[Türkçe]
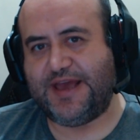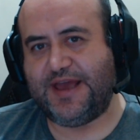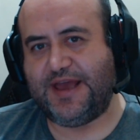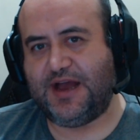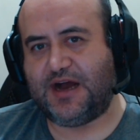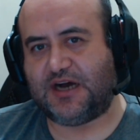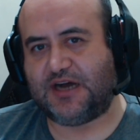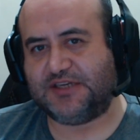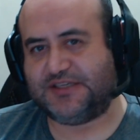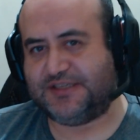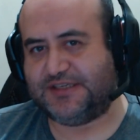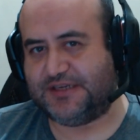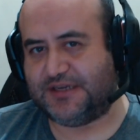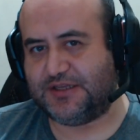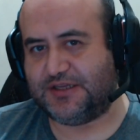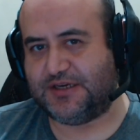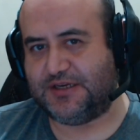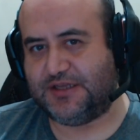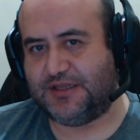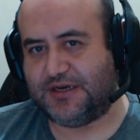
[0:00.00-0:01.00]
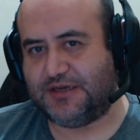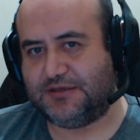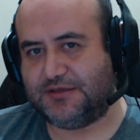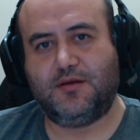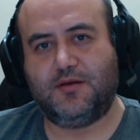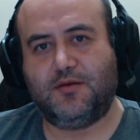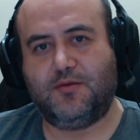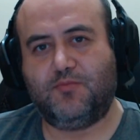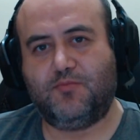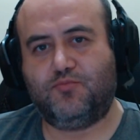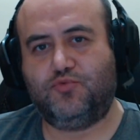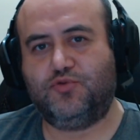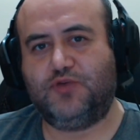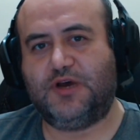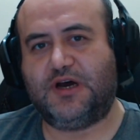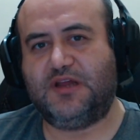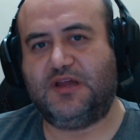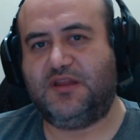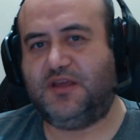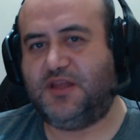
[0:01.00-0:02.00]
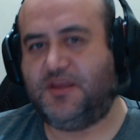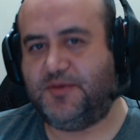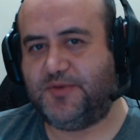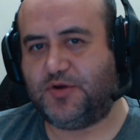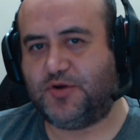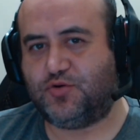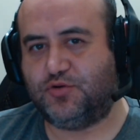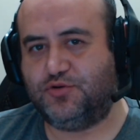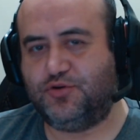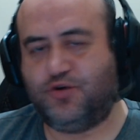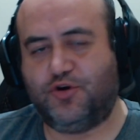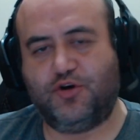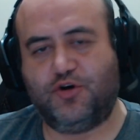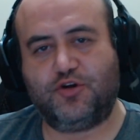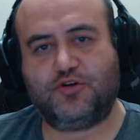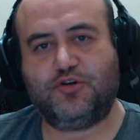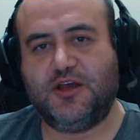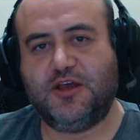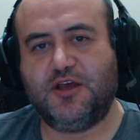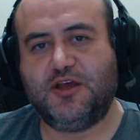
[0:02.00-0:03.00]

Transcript: Haziran ayına. Bu da ne demek oluyor?